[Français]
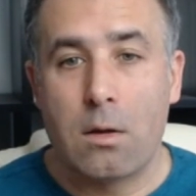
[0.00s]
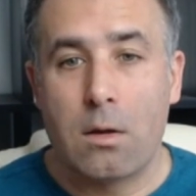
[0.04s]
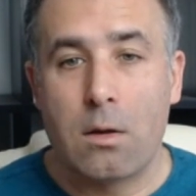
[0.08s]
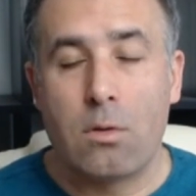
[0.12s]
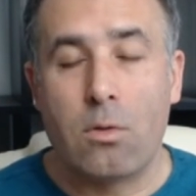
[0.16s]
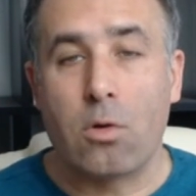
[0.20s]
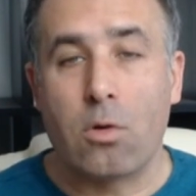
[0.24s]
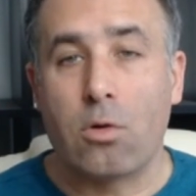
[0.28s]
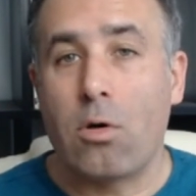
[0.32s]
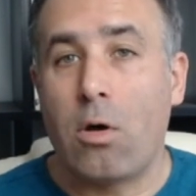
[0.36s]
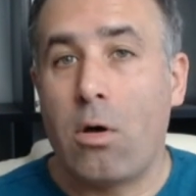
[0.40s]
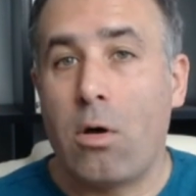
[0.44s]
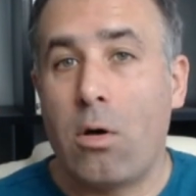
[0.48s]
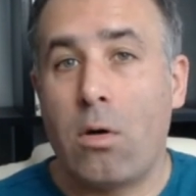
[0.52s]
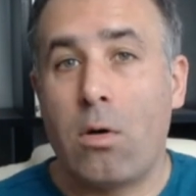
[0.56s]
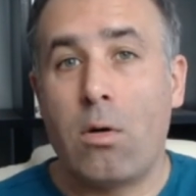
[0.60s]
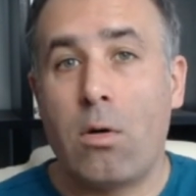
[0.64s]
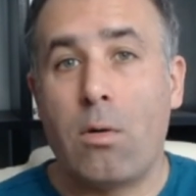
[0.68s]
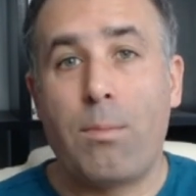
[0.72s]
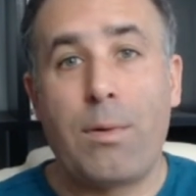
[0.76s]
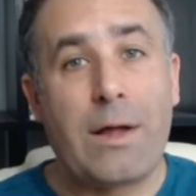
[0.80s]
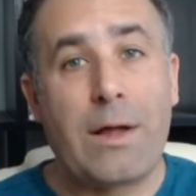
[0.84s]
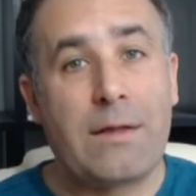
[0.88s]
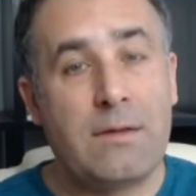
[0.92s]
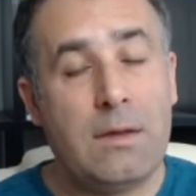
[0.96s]
Donc
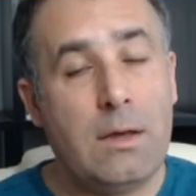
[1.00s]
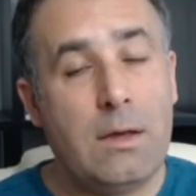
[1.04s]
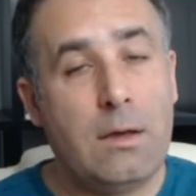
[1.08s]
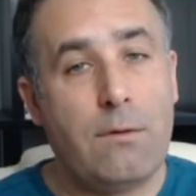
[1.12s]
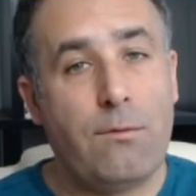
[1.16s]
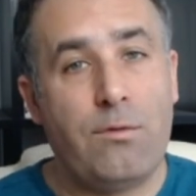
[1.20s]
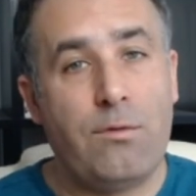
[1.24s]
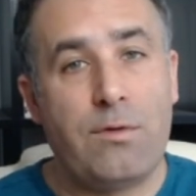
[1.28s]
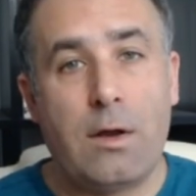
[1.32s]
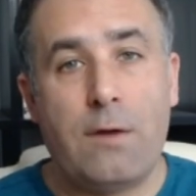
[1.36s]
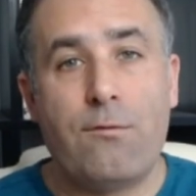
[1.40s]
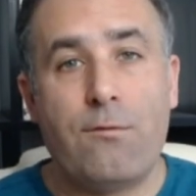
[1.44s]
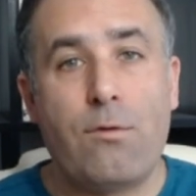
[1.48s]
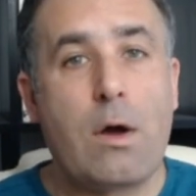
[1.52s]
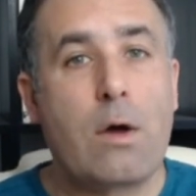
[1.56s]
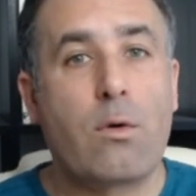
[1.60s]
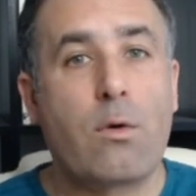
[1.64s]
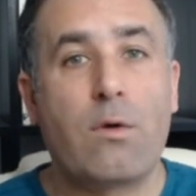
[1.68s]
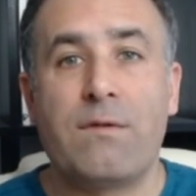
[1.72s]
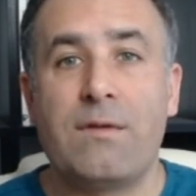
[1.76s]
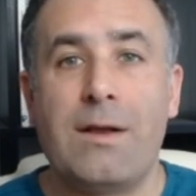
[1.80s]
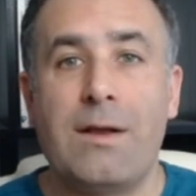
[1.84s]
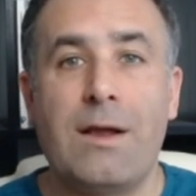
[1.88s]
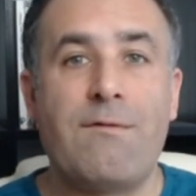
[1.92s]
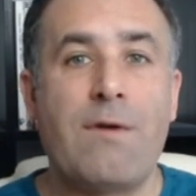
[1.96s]
en pratique, vous allez voir
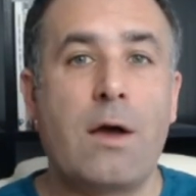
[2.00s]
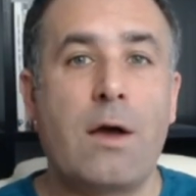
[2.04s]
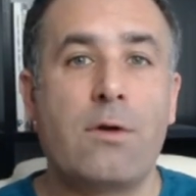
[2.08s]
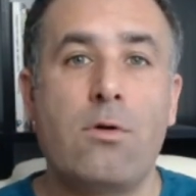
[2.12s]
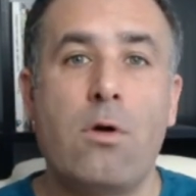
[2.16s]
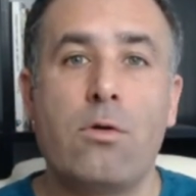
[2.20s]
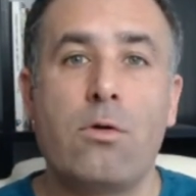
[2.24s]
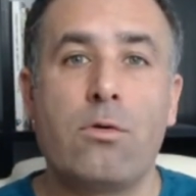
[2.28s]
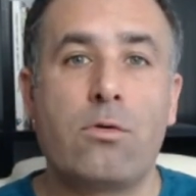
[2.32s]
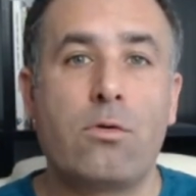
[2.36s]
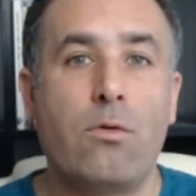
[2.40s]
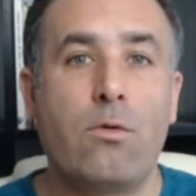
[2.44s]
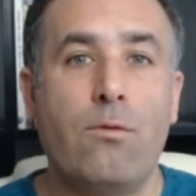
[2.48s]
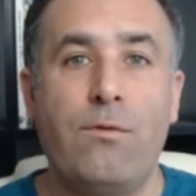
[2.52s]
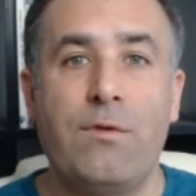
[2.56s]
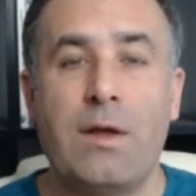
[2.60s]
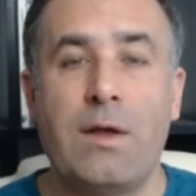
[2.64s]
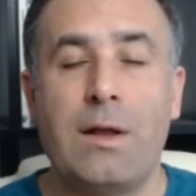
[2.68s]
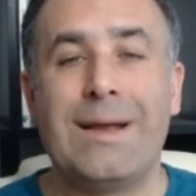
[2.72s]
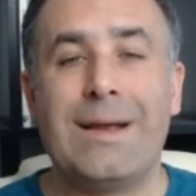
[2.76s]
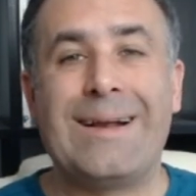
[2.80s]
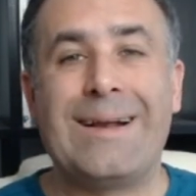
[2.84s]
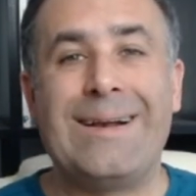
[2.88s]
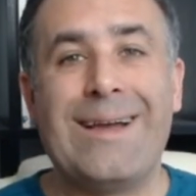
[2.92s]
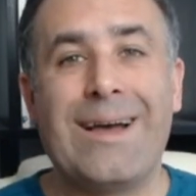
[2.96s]
que c'est la variante que vous
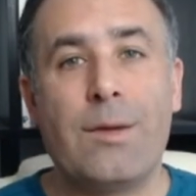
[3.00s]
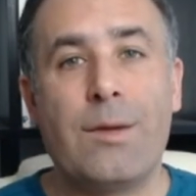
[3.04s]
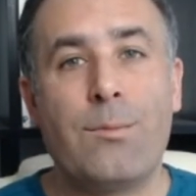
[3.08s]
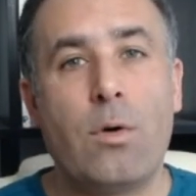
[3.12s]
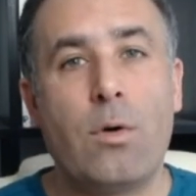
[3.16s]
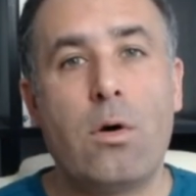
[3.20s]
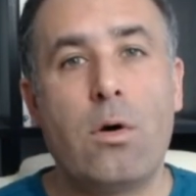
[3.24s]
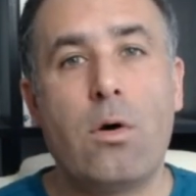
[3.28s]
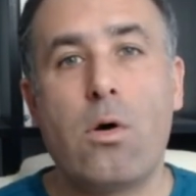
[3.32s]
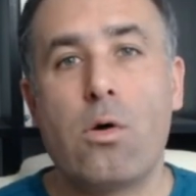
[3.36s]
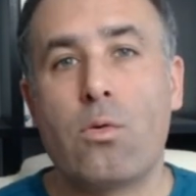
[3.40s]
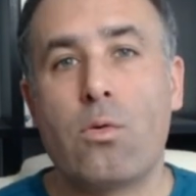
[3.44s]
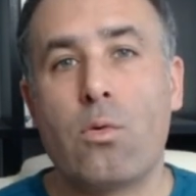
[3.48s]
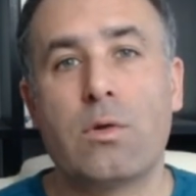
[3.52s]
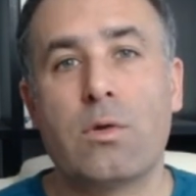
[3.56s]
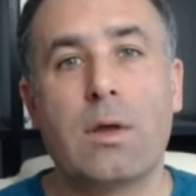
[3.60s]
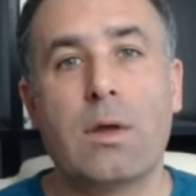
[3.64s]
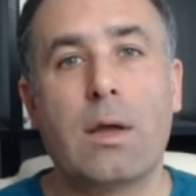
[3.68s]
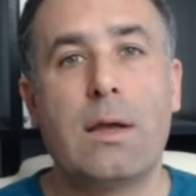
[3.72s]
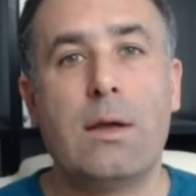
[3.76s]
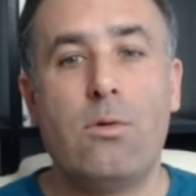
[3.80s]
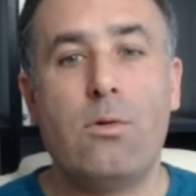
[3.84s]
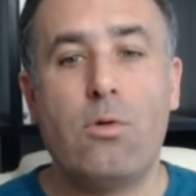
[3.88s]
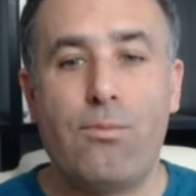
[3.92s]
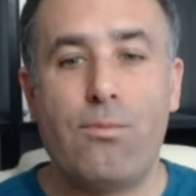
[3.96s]
allez clairement
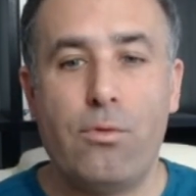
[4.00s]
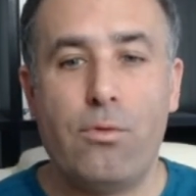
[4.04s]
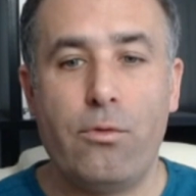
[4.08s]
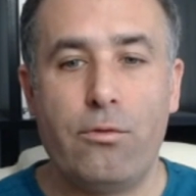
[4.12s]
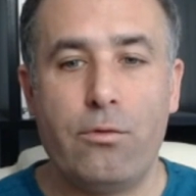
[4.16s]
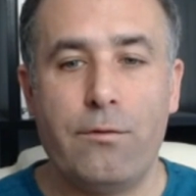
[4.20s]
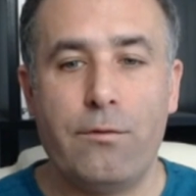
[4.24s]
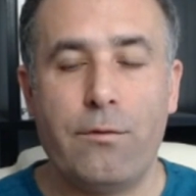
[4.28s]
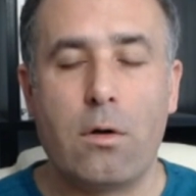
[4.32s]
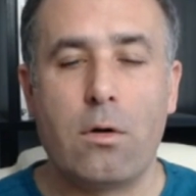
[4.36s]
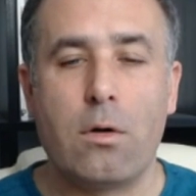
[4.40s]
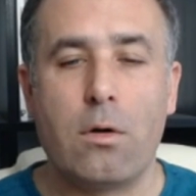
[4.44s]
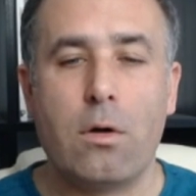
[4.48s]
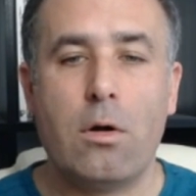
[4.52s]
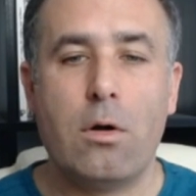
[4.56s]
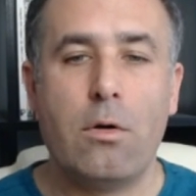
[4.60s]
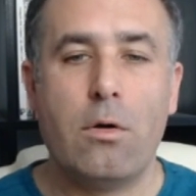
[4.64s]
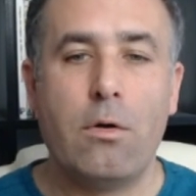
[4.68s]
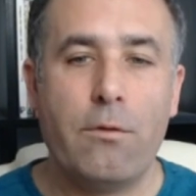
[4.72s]
rencontrer le plus souvent.